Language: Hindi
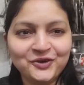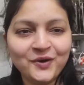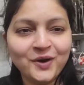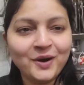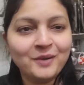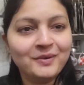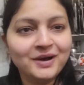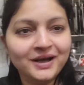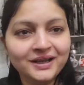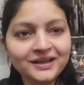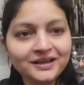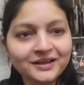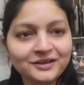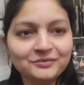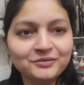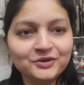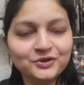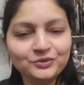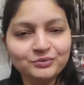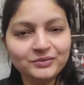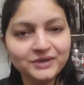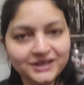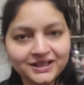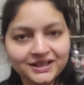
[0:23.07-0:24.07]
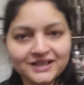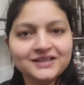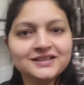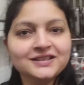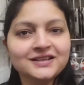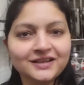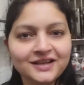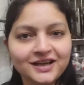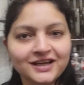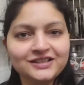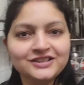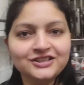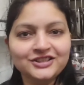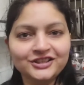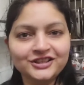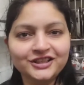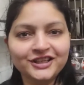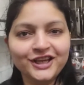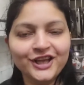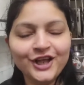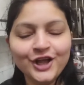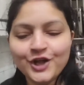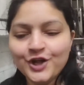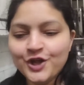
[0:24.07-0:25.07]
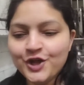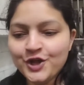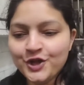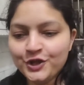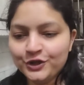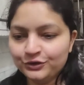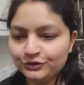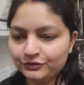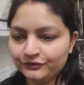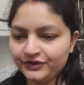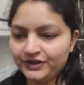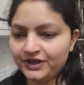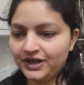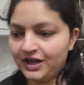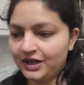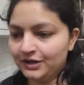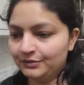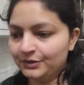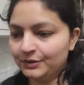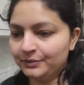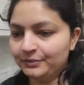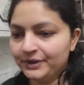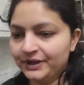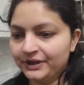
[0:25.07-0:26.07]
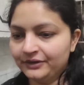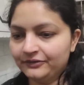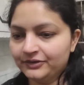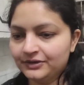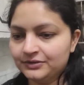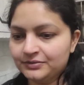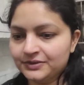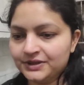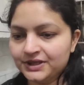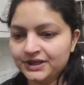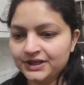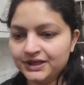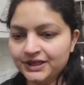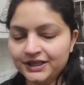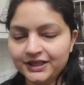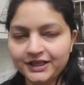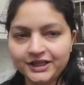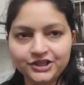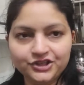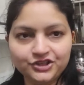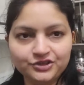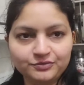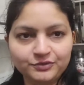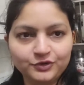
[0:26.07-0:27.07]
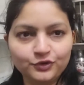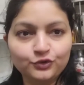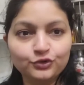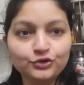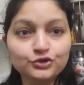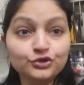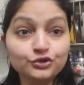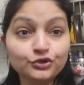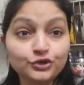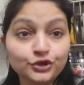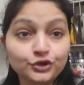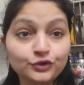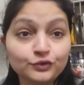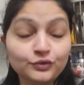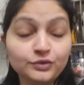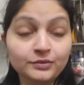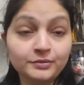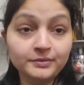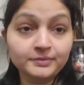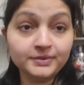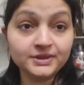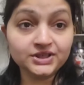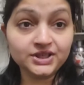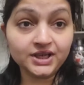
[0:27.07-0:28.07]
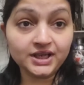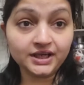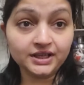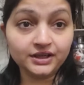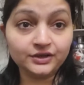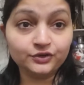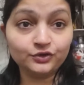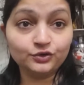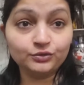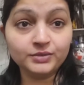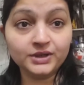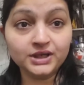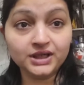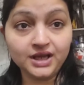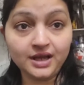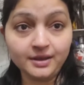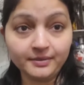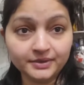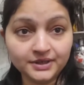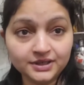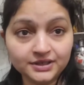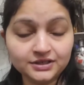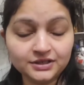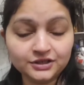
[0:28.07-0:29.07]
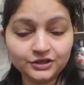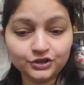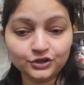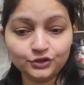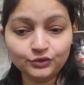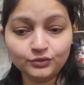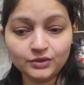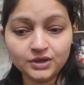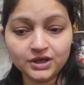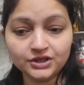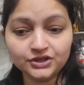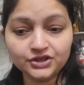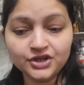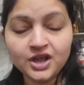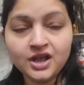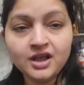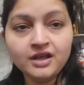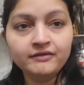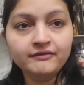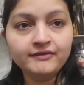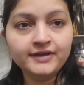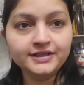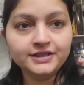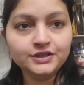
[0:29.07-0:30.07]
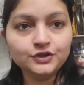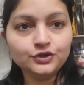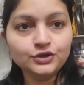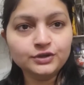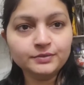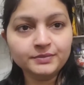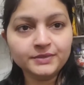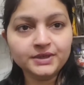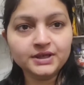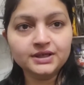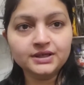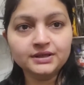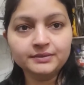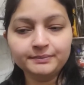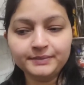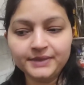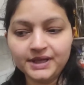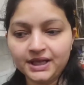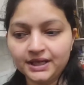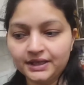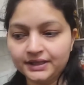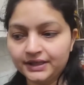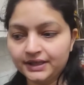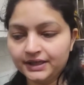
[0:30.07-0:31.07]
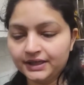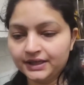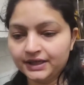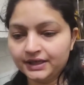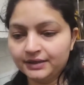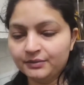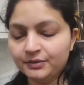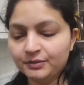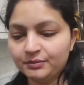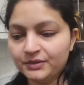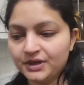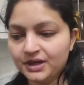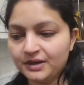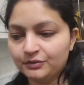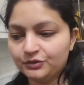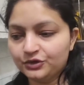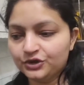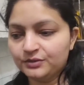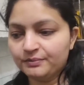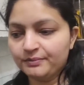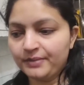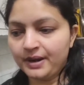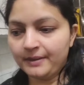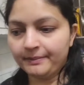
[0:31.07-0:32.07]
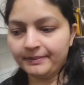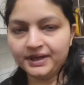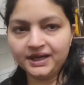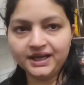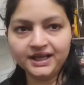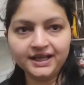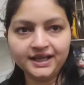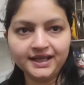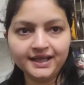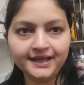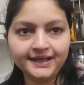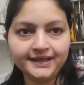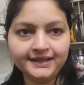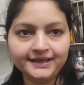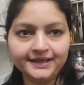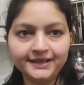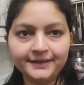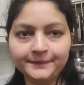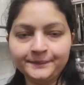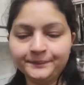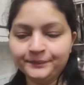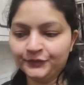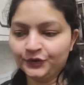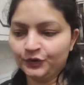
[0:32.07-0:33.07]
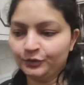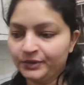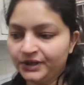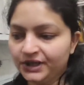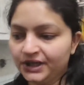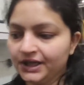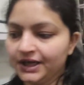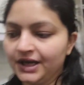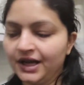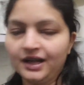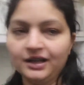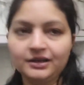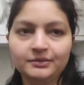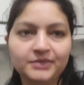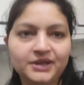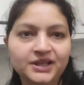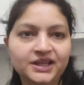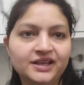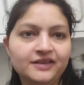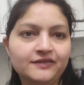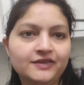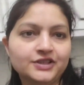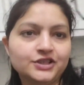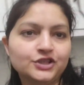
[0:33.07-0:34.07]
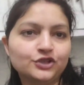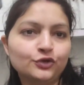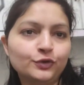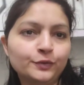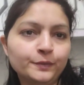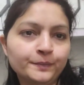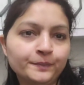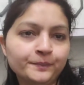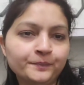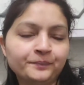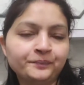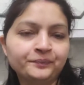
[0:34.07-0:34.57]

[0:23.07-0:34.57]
तो हमारे घर में तो मेरी ही सरकार चलती है तो फिलहाल मैं ब्रेकफास्ट बनाने के लिए किचन में घुस चुकी हूँ अभी मैं चेक कर रही हूँ मैं क्या बना सकती हूँ आज वैसे तो सबका प्लान है कि मम्मी आप उस दिन पापड़ लेके आए थे तो मैंने निकाल भी लिए वैसे तो